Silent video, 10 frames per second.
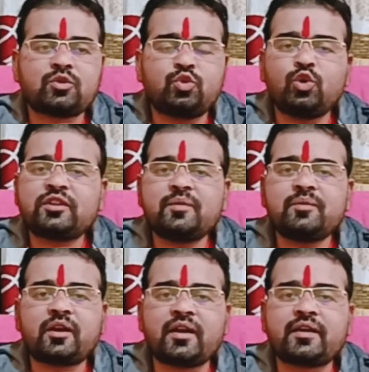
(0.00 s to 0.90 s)
दो तीन
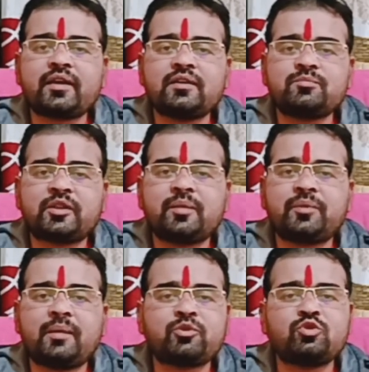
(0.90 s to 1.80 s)
रंग के मतलब कि
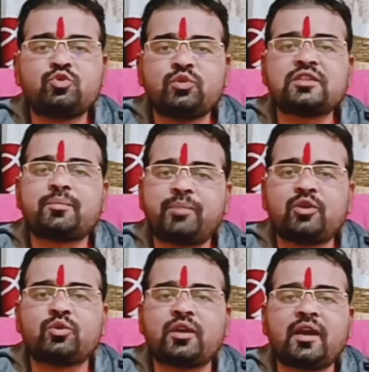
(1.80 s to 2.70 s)
आपके जो जूते चप्पल
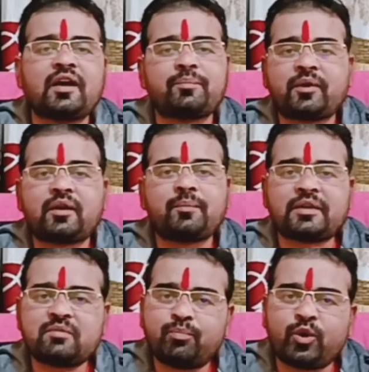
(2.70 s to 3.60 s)
होते हैं अगर आपके
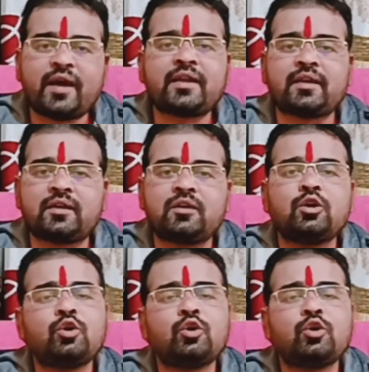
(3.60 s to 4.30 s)
पास में पुराने हैं